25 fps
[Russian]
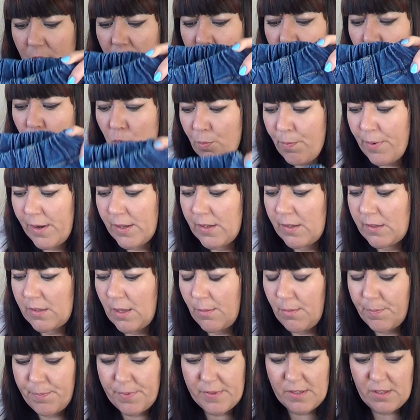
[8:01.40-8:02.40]
и грубая, они
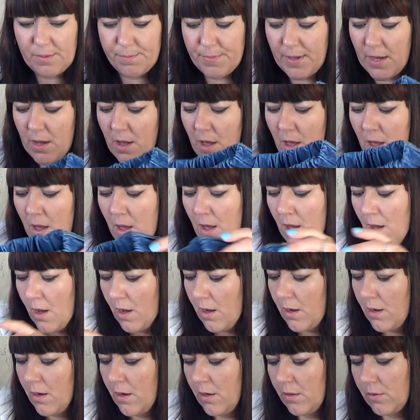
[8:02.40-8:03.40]
сами по себе
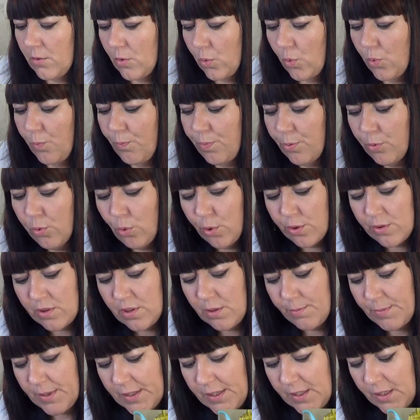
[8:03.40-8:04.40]
а, такой
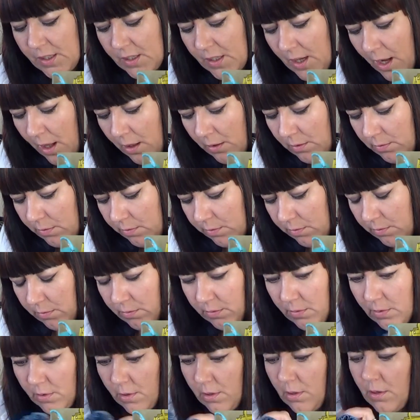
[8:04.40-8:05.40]
плотный материал.
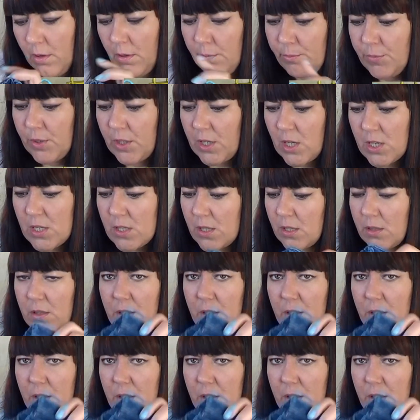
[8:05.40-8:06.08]
Мне кажется,